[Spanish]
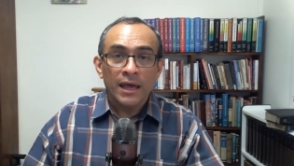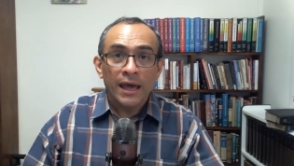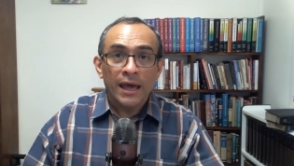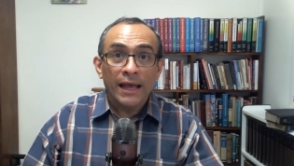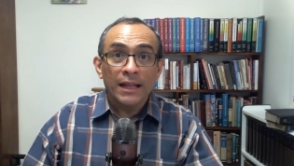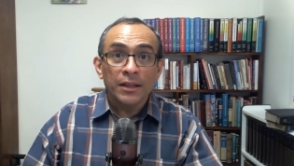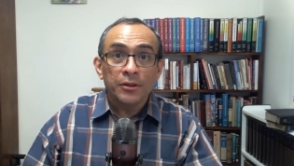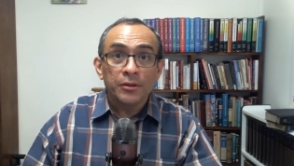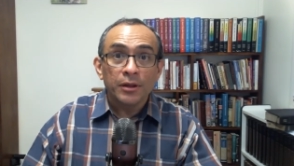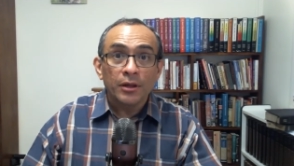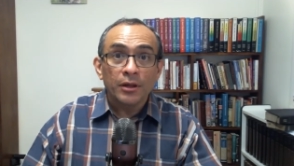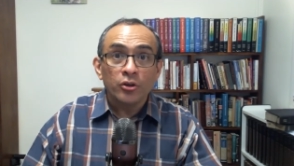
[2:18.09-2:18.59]

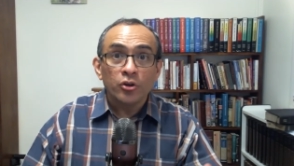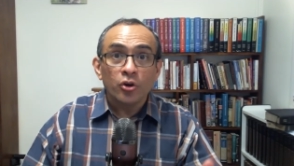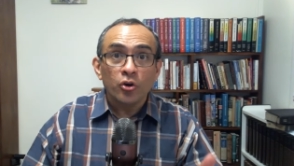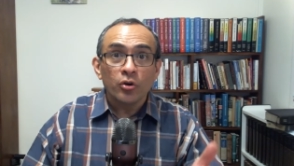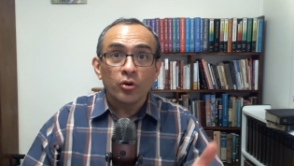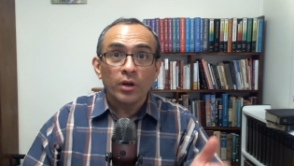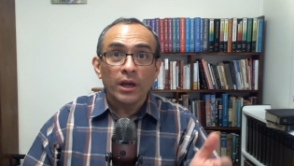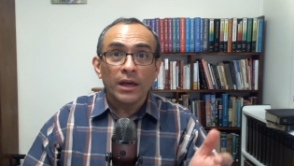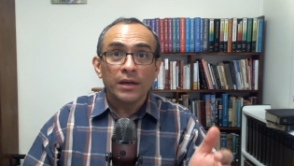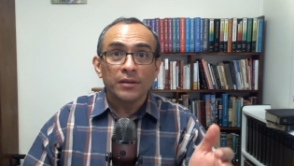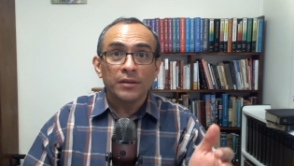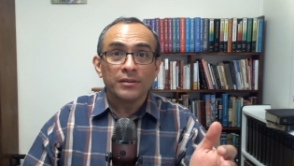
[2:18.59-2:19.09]
El
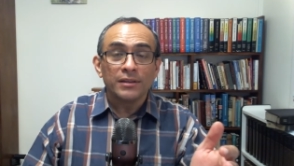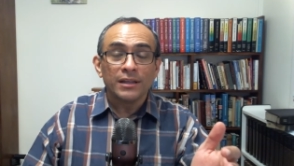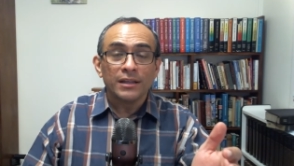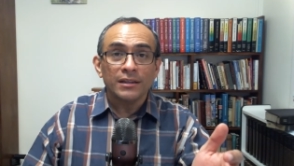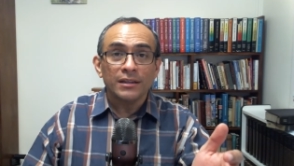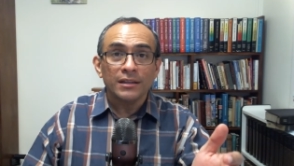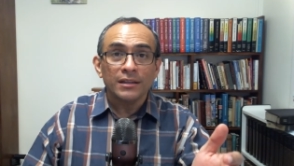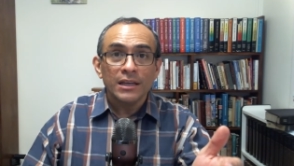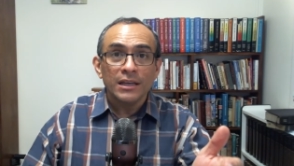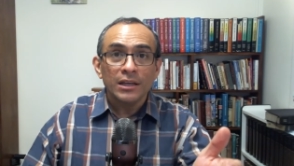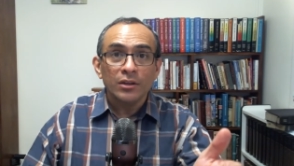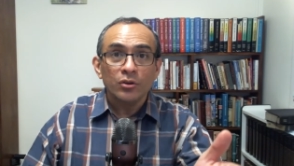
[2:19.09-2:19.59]
Señor
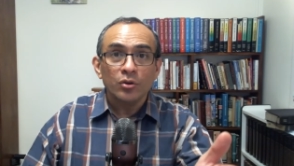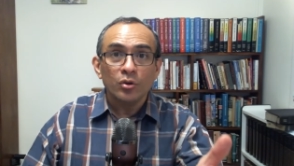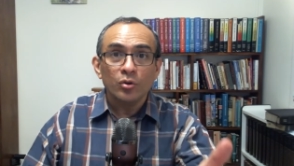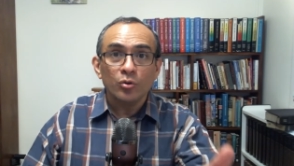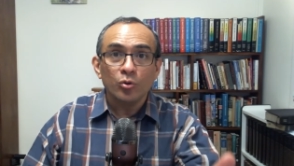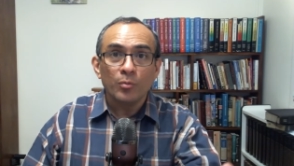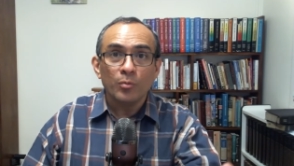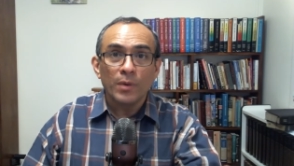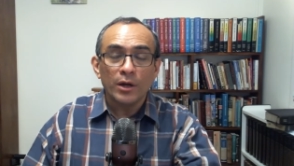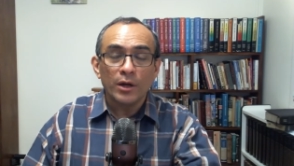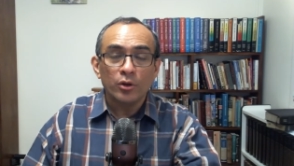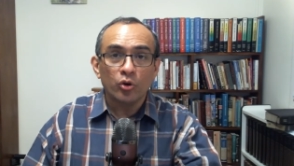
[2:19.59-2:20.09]
extendiendo
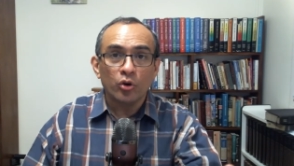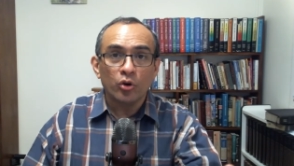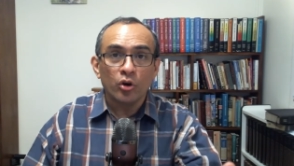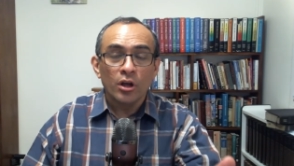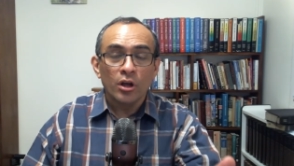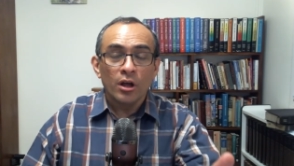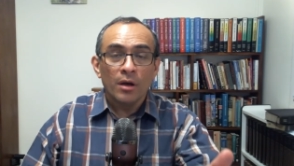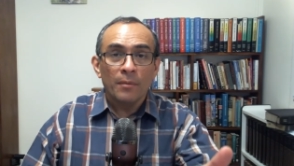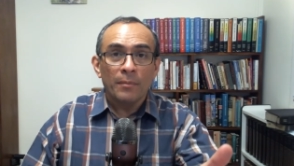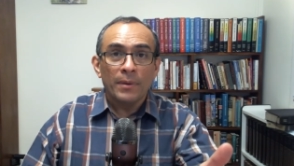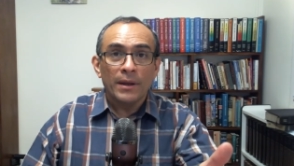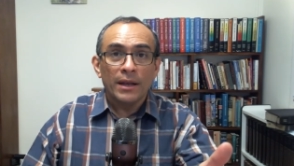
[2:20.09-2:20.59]
su mano
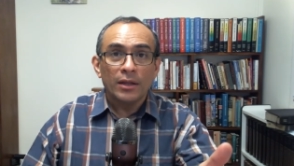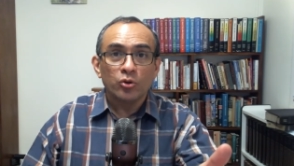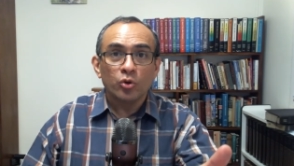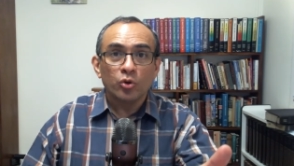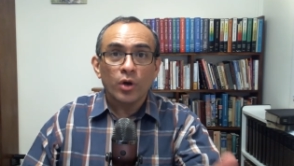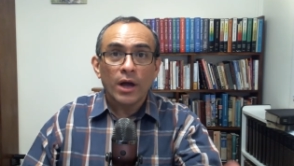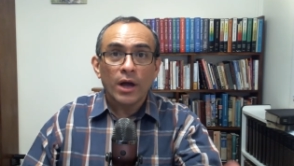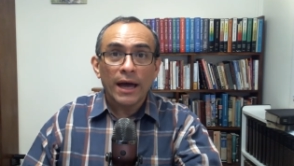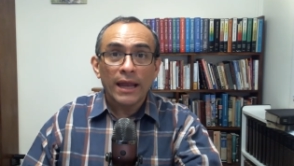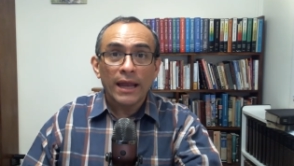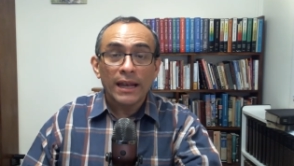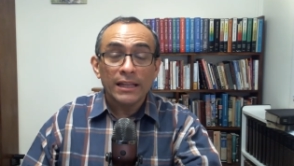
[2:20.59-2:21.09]
para
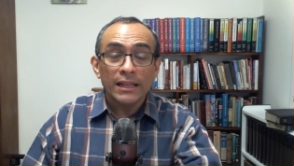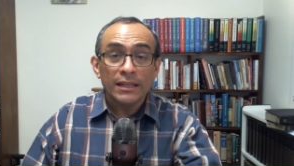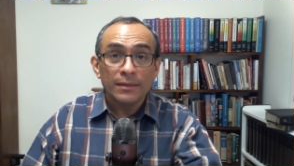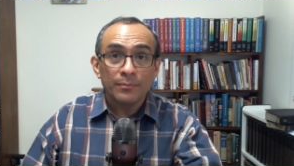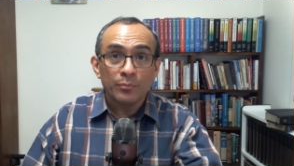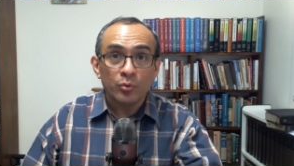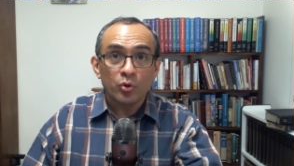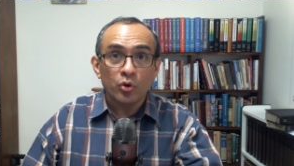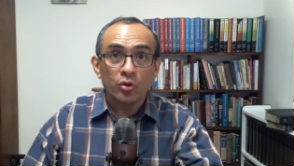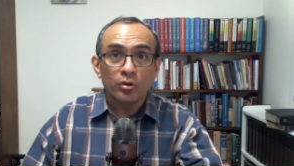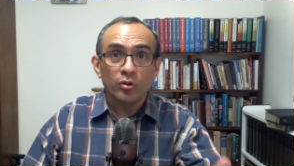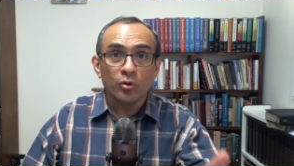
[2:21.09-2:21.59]
tocar al
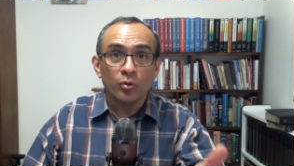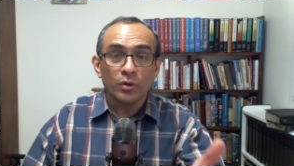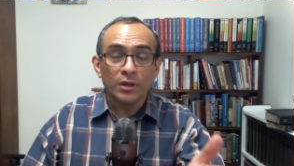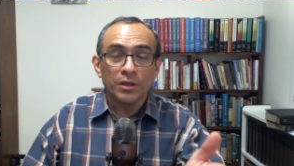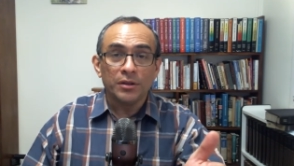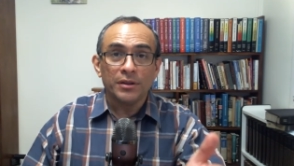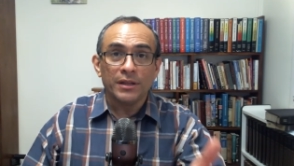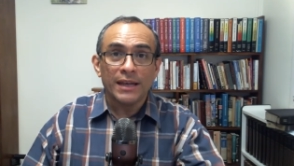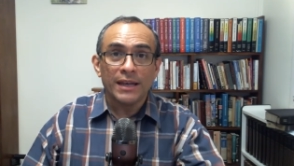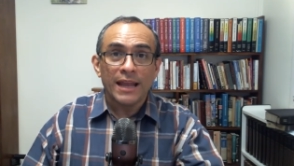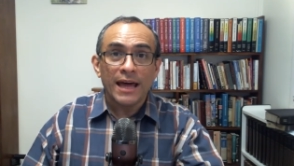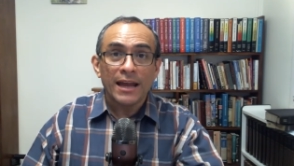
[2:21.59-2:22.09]
leproso y
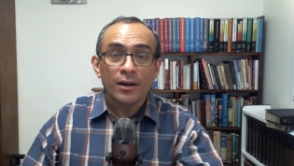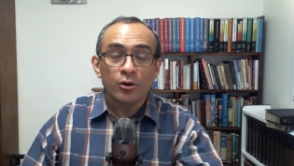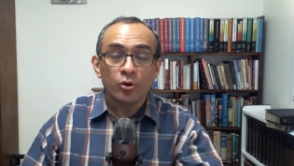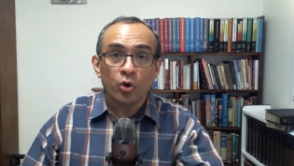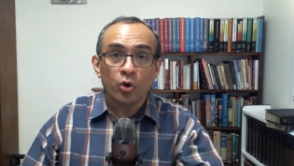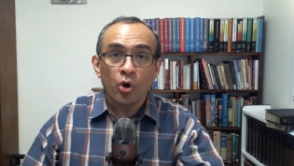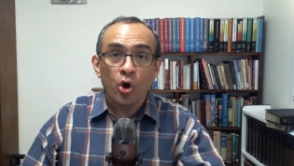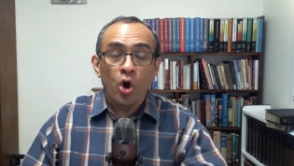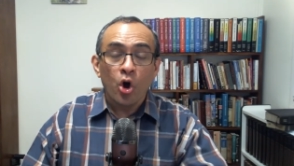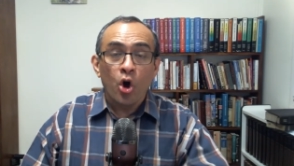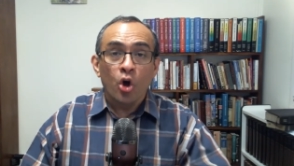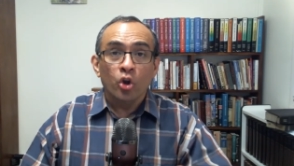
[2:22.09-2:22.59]
sanarlo,